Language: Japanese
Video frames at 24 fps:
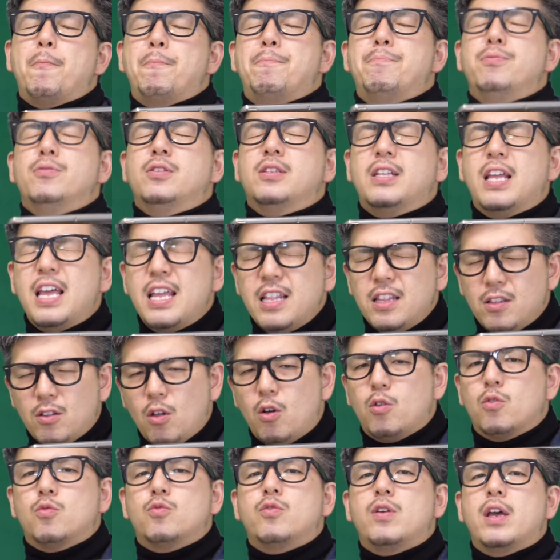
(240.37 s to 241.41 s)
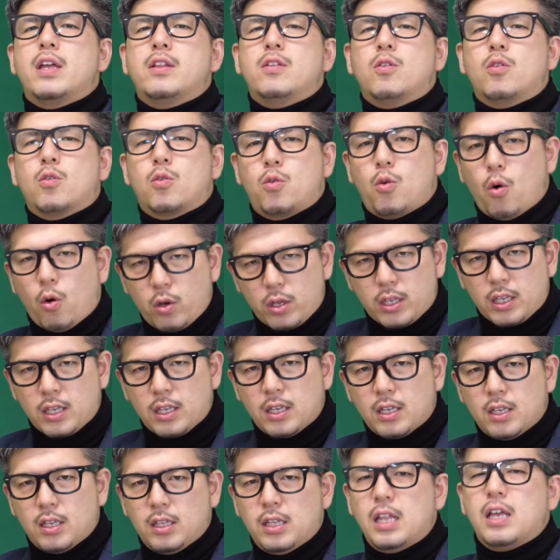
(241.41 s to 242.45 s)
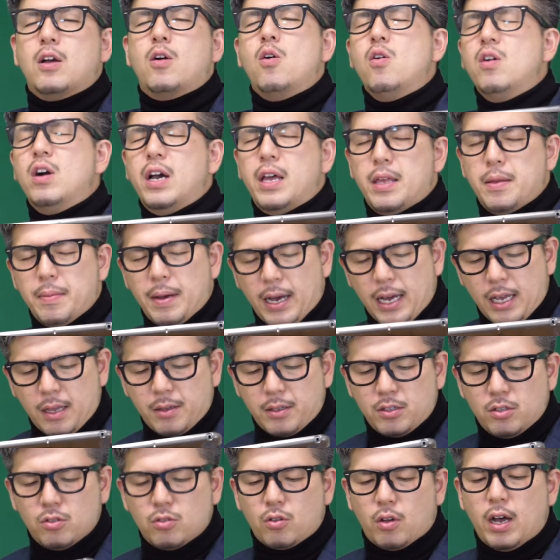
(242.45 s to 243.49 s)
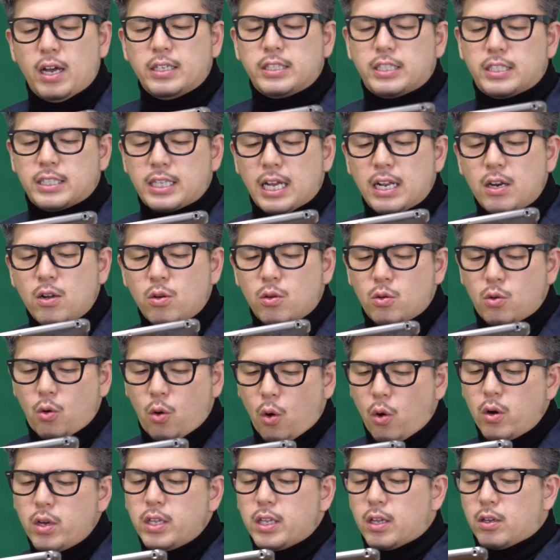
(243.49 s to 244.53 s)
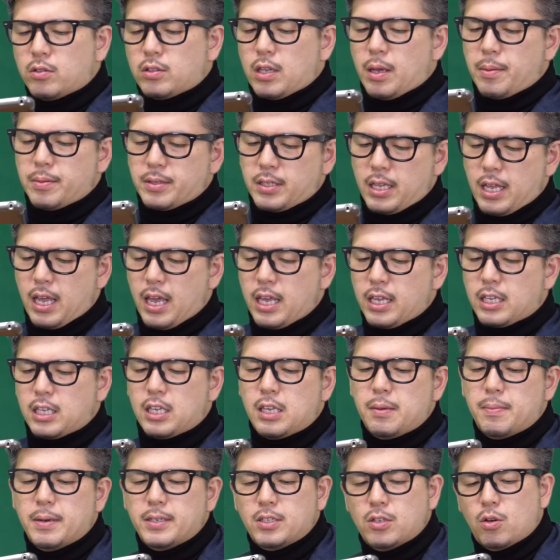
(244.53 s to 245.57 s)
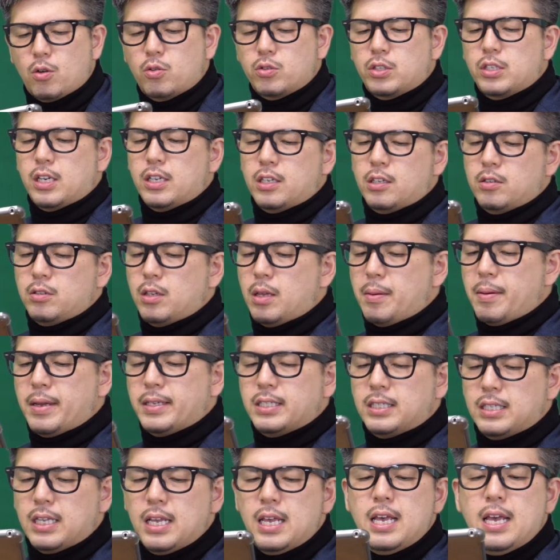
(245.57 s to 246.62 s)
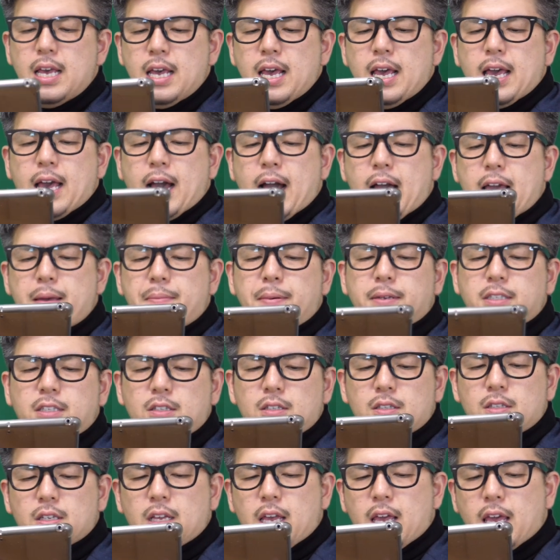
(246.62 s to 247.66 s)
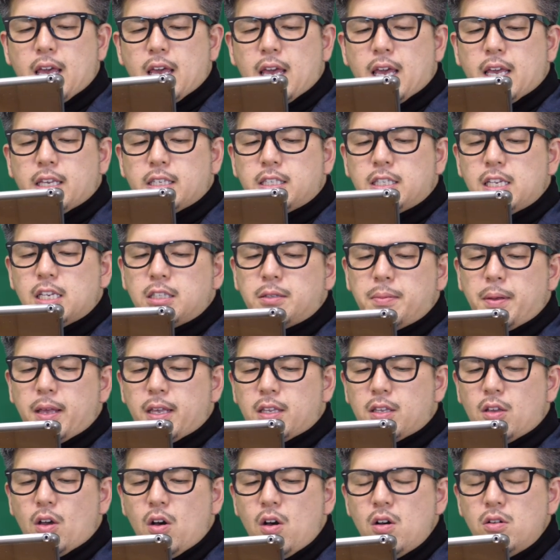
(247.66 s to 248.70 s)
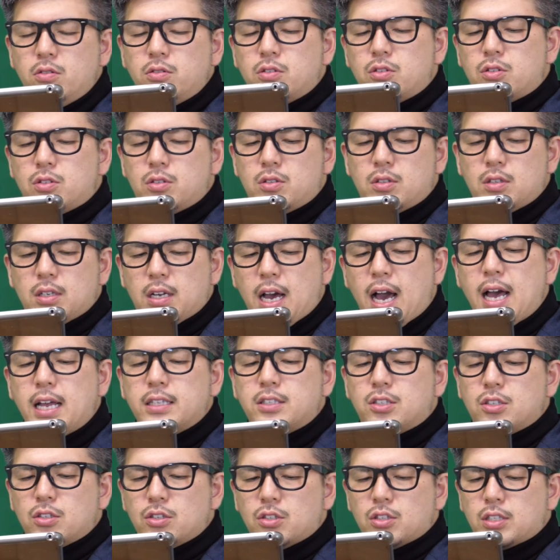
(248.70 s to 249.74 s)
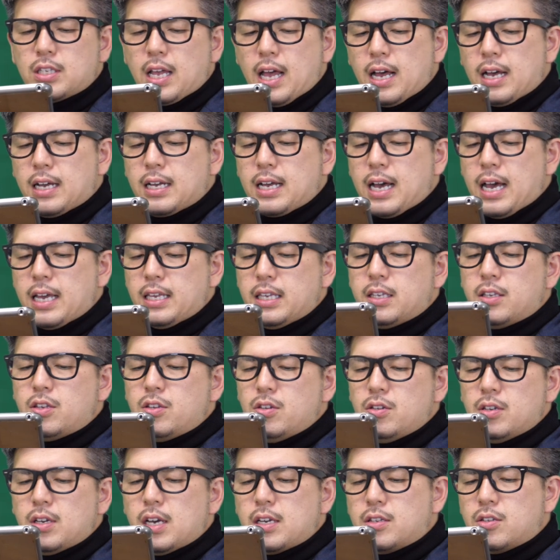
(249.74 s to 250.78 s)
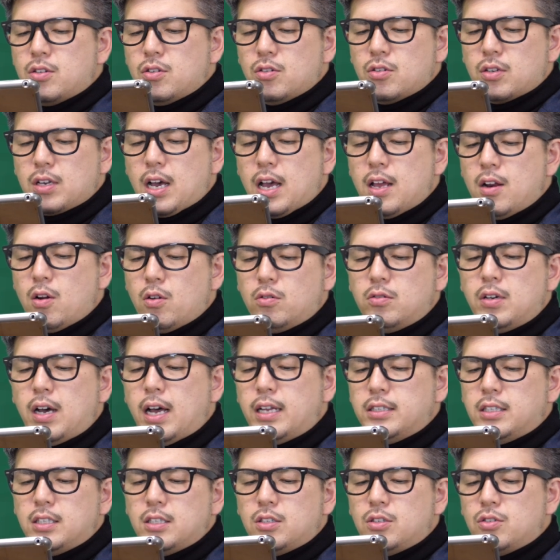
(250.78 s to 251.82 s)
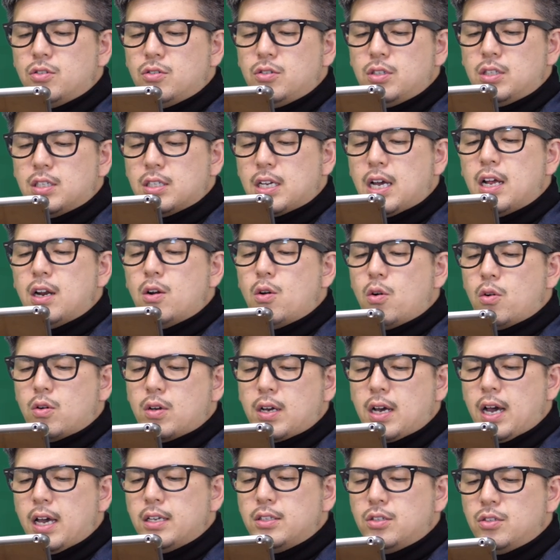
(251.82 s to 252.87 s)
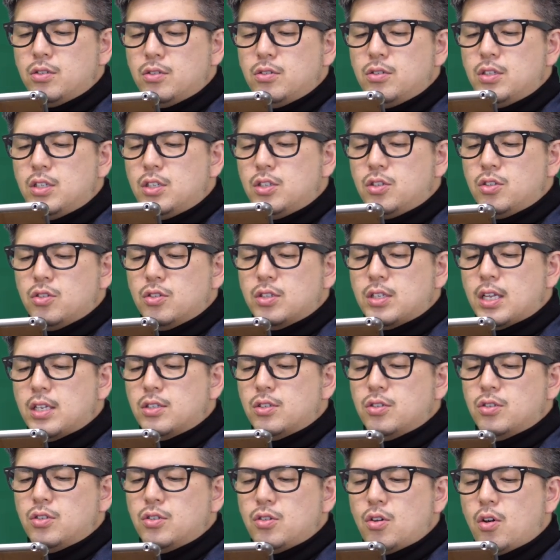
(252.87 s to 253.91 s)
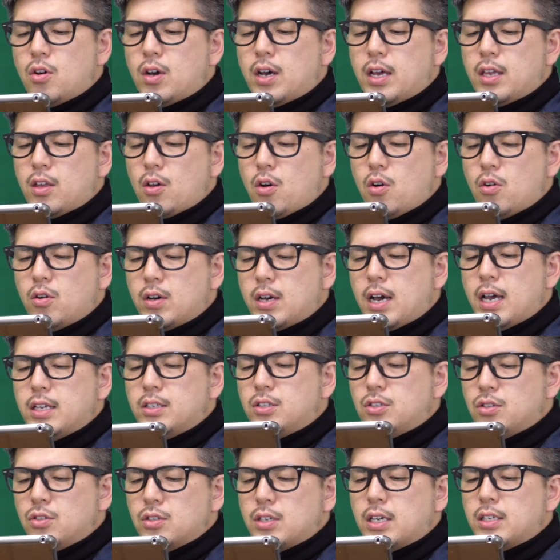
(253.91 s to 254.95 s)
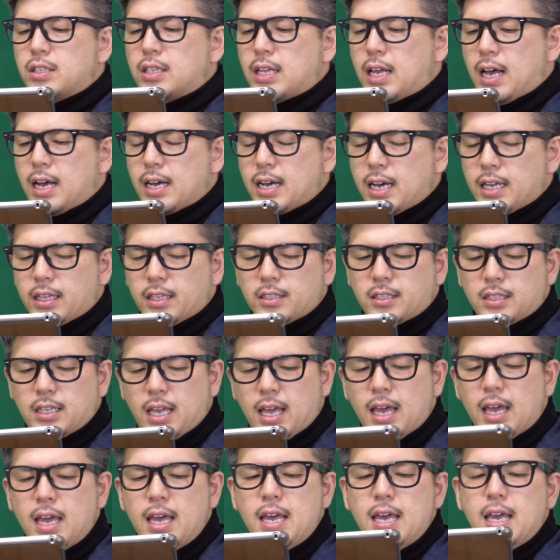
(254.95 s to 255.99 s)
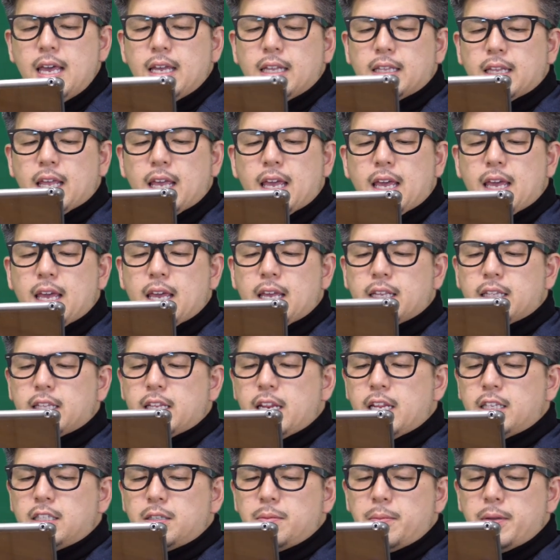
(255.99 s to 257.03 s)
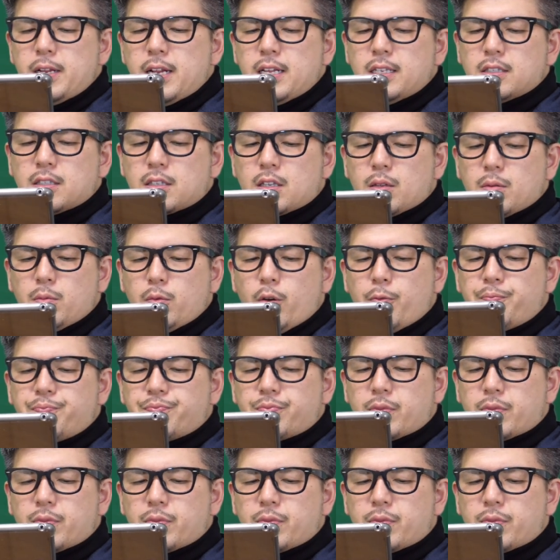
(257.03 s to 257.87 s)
プじゅうの上のごいで、今回今から言うのが下のごいでございますね。いきましょう、こちらでございます。はい、まず、えー、いち列目、よんがじゅうさんかい、きゅうがきゅうかい、ろく、はち、じゅういちがろっかい、じゅうに、じゅうさん、じゅうよんがよんかい、じゅうがさんかいですね。で、えー、に列目なんですけども、